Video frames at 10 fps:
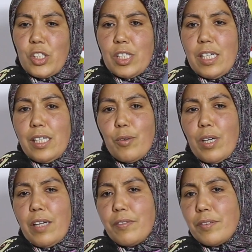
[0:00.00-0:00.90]
هادشي اللي
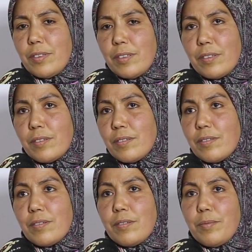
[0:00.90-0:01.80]
وقع في
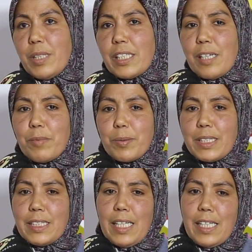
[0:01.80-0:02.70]
المحكمة
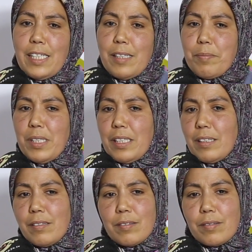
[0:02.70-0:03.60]
الابتدائية ما
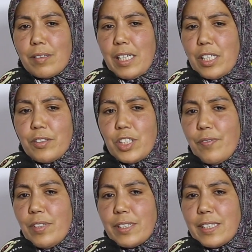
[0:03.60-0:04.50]
يبقاش
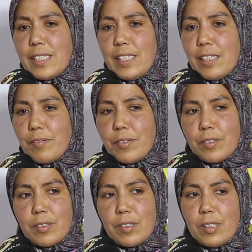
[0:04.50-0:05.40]
في الاستئناف
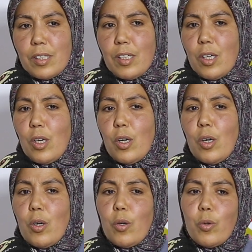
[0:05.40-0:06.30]

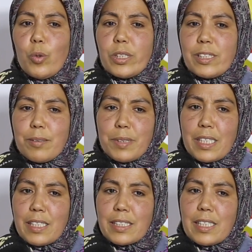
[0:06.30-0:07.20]
وكتبت
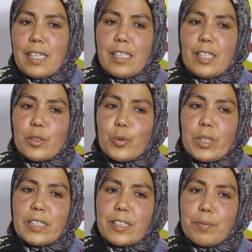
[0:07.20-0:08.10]
رسالات
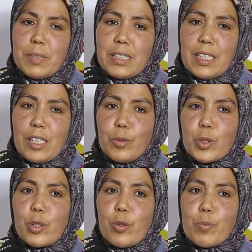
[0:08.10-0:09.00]
وكنتمنى
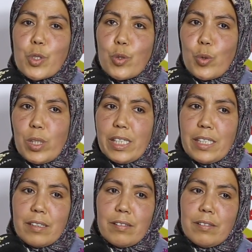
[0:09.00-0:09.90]
يوصلوا المسؤولين